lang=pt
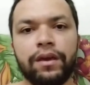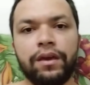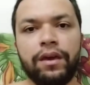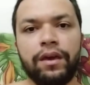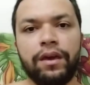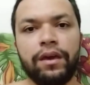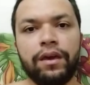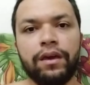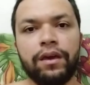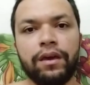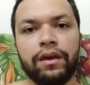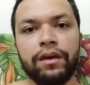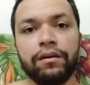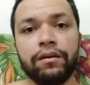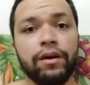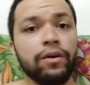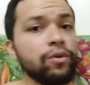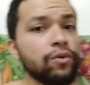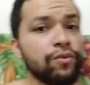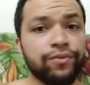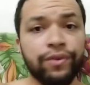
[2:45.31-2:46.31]
E
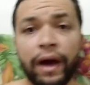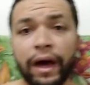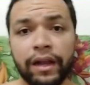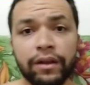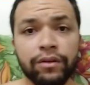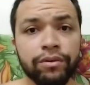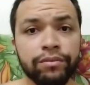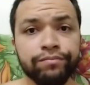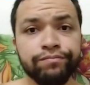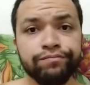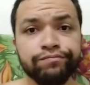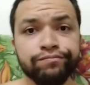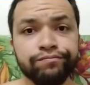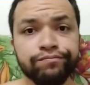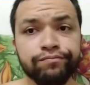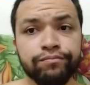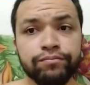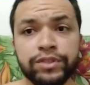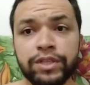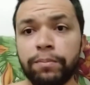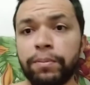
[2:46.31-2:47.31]
eu não falo.
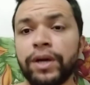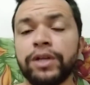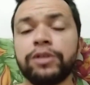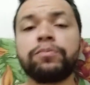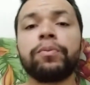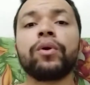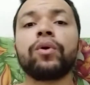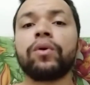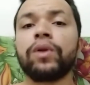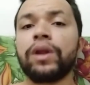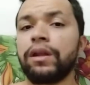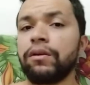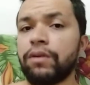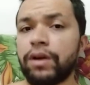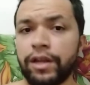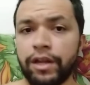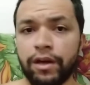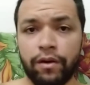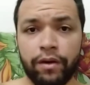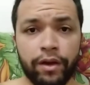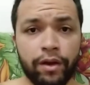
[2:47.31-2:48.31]
Você pode procurar no
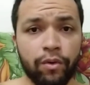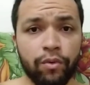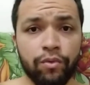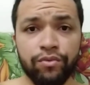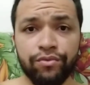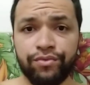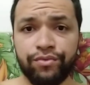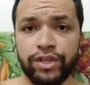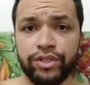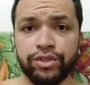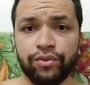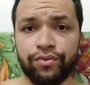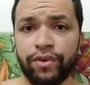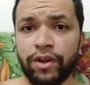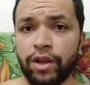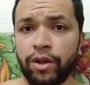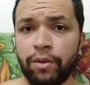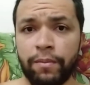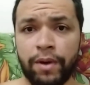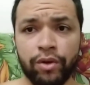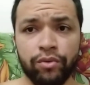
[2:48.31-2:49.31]
canal aí algum vídeo
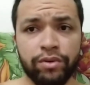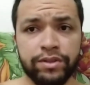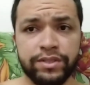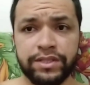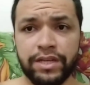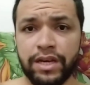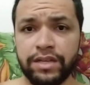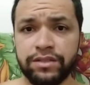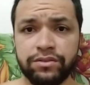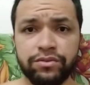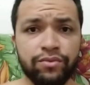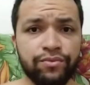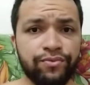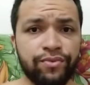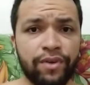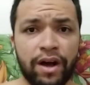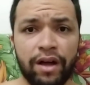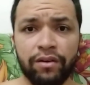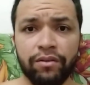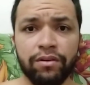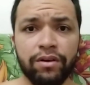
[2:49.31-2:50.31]
falando mal do exército, não
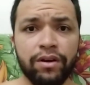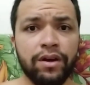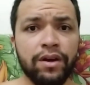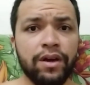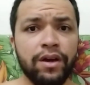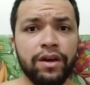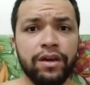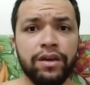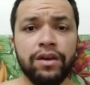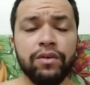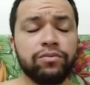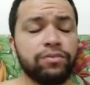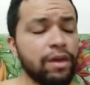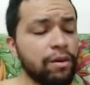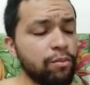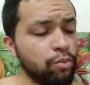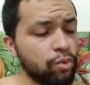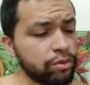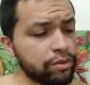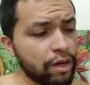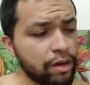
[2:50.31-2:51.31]
falo. E eu
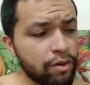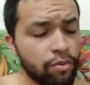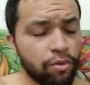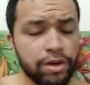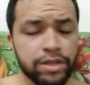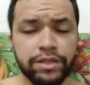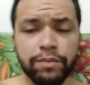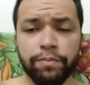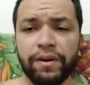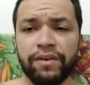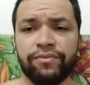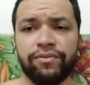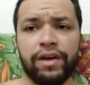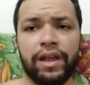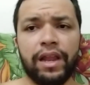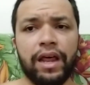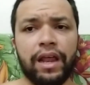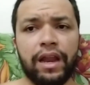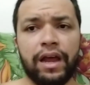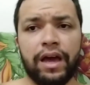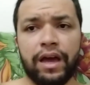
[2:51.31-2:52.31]
tenho muita coisa para
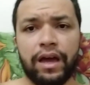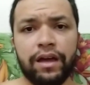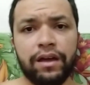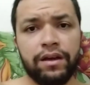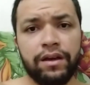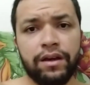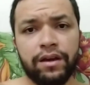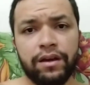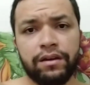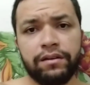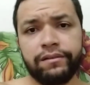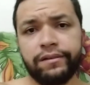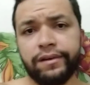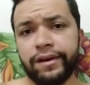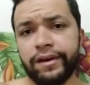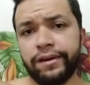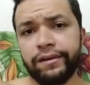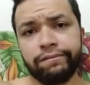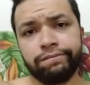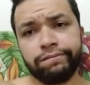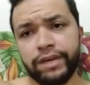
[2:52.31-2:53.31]
falar lá,
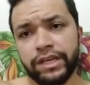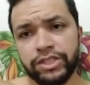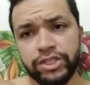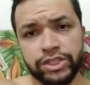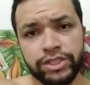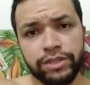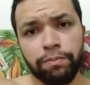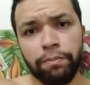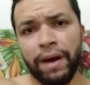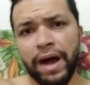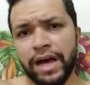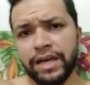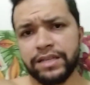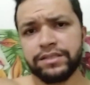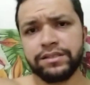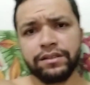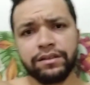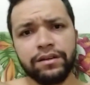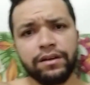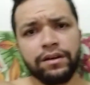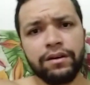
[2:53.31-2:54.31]
né, que a gente
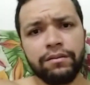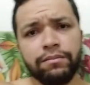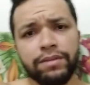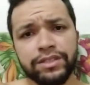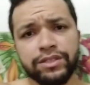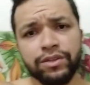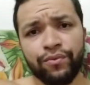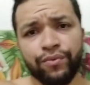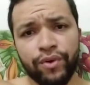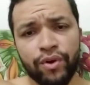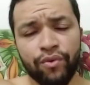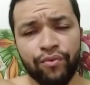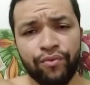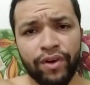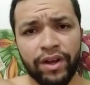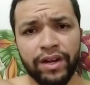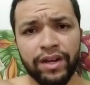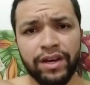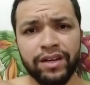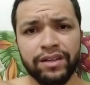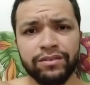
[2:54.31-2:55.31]
passa. Mas eu fico
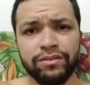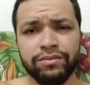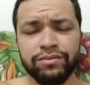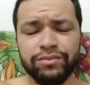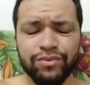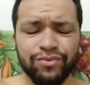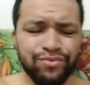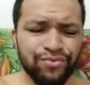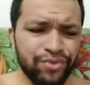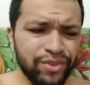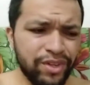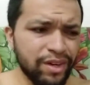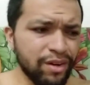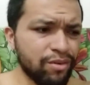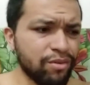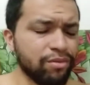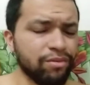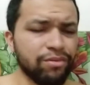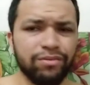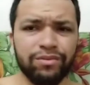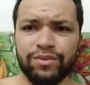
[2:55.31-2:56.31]
falando? Não
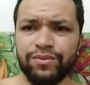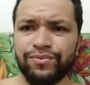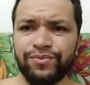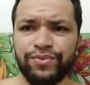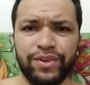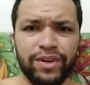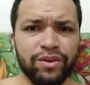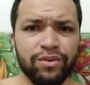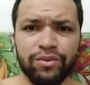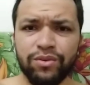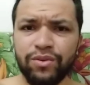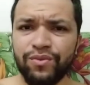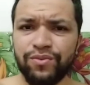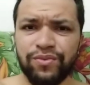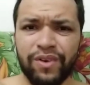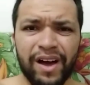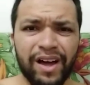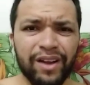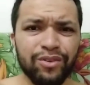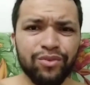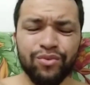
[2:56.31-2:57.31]
fico, não fico, não
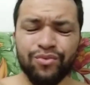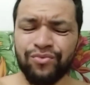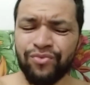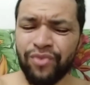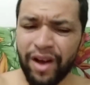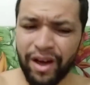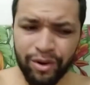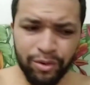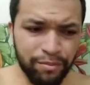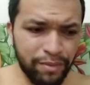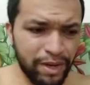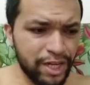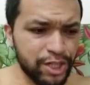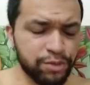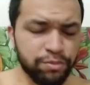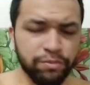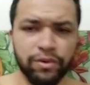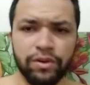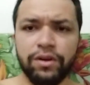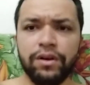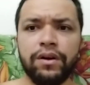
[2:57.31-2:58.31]
falo, não falo
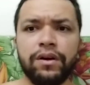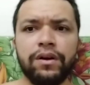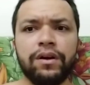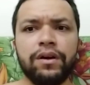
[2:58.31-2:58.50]
mesmo.